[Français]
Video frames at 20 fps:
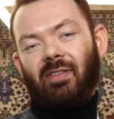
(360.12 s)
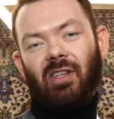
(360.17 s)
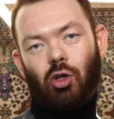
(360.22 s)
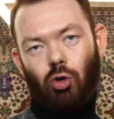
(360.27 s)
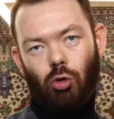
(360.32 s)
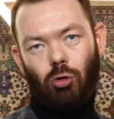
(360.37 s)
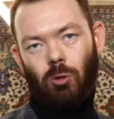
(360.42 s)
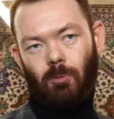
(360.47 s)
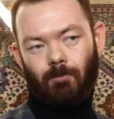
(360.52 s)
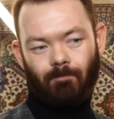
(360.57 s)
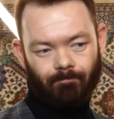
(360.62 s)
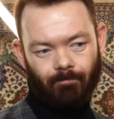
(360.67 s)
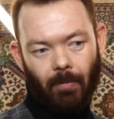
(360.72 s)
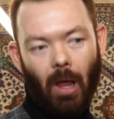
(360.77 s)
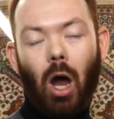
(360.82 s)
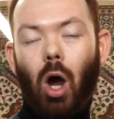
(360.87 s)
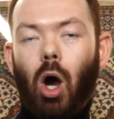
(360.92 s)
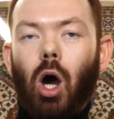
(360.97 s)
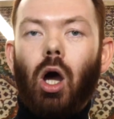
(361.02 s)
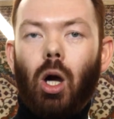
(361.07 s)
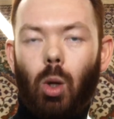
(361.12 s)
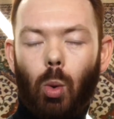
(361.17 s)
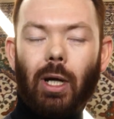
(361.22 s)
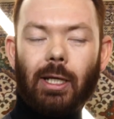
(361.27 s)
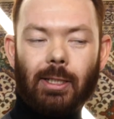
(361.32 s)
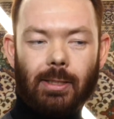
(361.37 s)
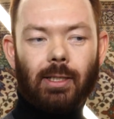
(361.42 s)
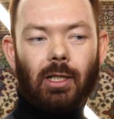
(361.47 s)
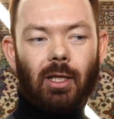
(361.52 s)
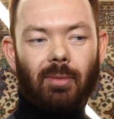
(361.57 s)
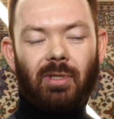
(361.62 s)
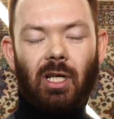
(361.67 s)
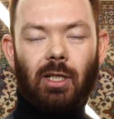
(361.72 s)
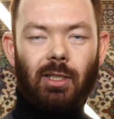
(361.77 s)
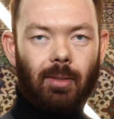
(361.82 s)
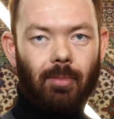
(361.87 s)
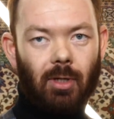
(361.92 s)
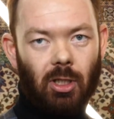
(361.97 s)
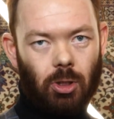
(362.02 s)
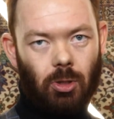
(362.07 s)
vidéo. Euh, ouais, c'est comme ça que
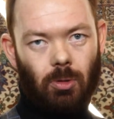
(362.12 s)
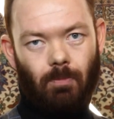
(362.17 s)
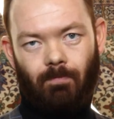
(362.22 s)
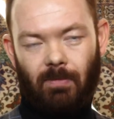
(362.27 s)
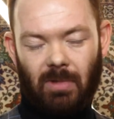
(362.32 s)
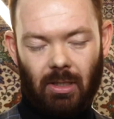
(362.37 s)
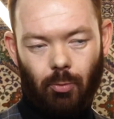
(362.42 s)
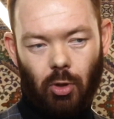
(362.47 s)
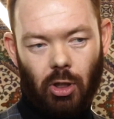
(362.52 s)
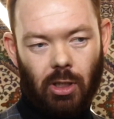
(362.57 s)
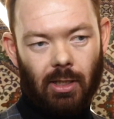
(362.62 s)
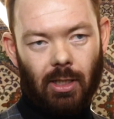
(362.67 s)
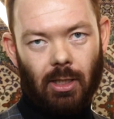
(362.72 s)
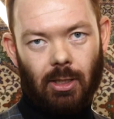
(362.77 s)
ça marche. C'est moi qui